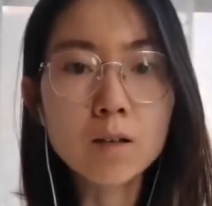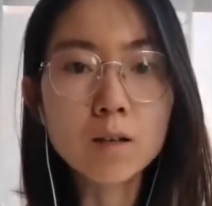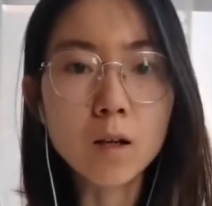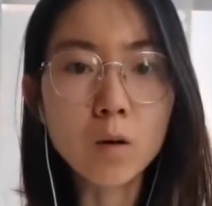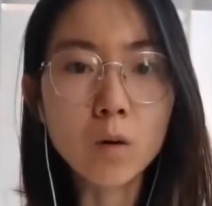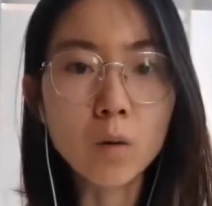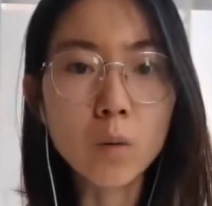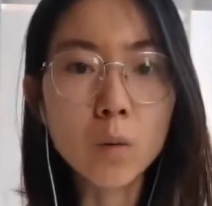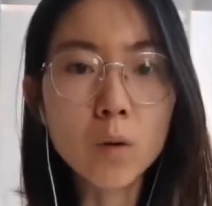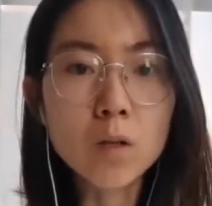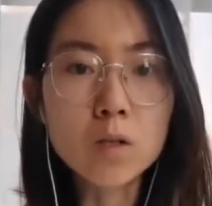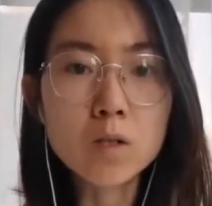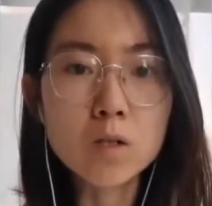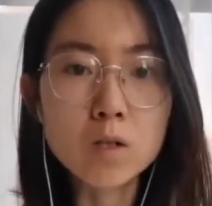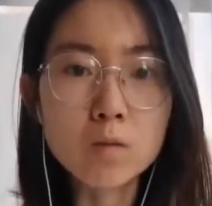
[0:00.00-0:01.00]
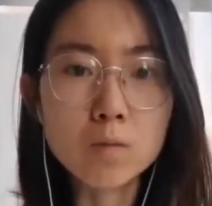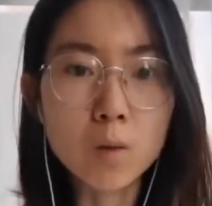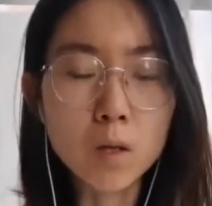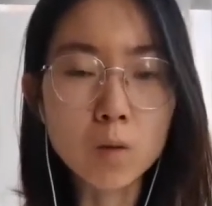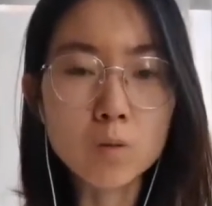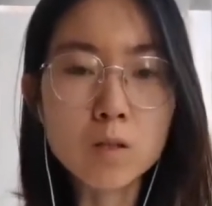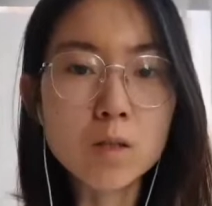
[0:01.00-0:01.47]
然后是没
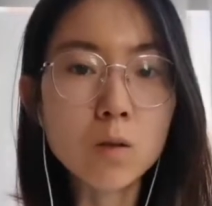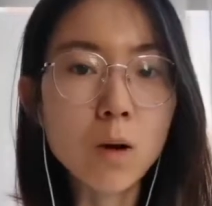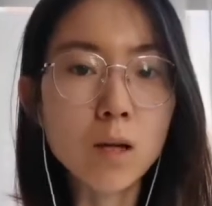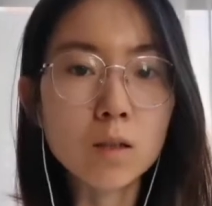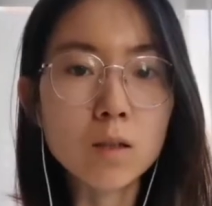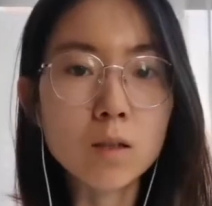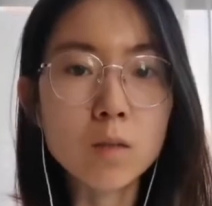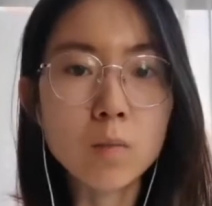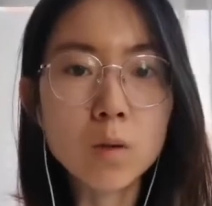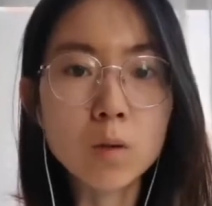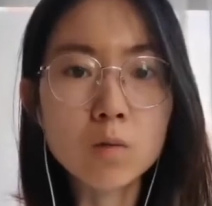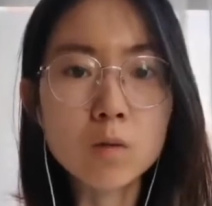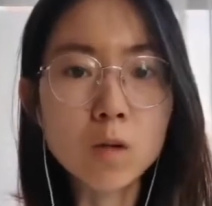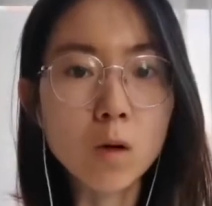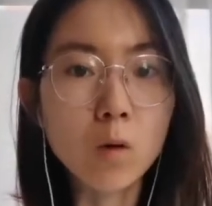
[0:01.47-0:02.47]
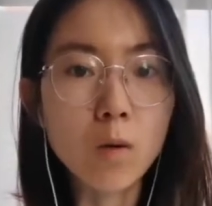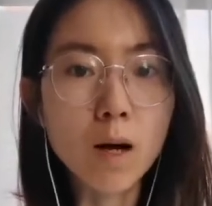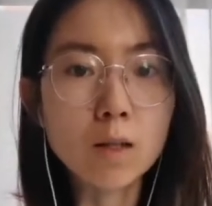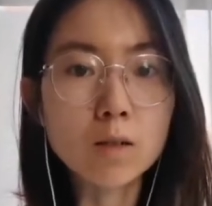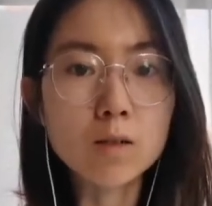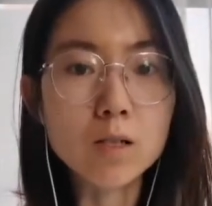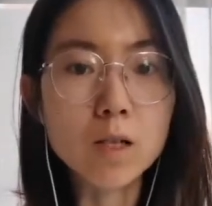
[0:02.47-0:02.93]
有计划的，也没有狡
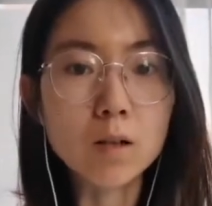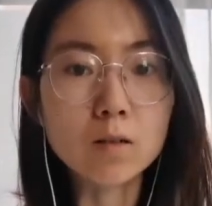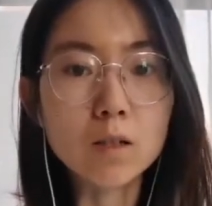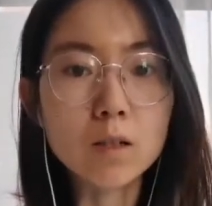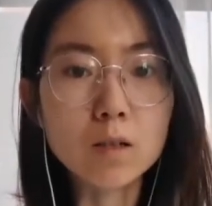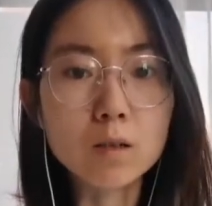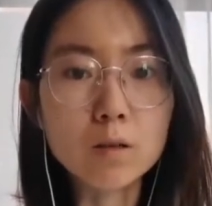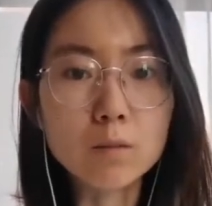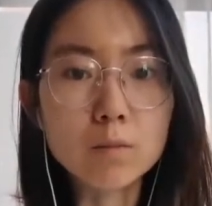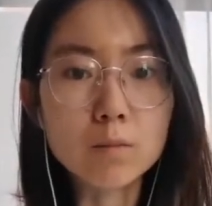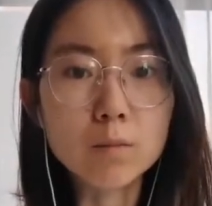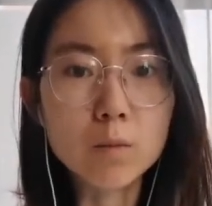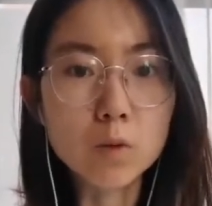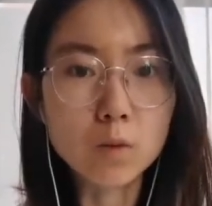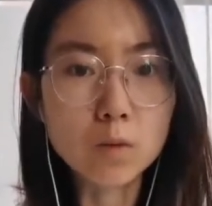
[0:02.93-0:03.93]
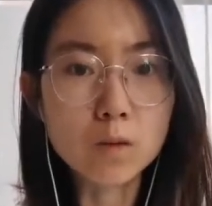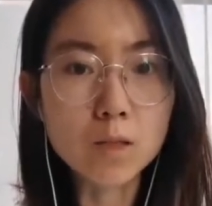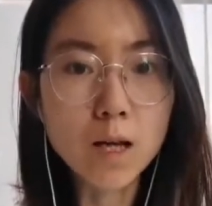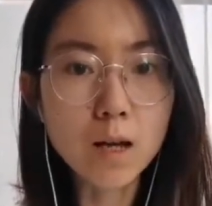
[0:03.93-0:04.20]
猾的这样的一个存在。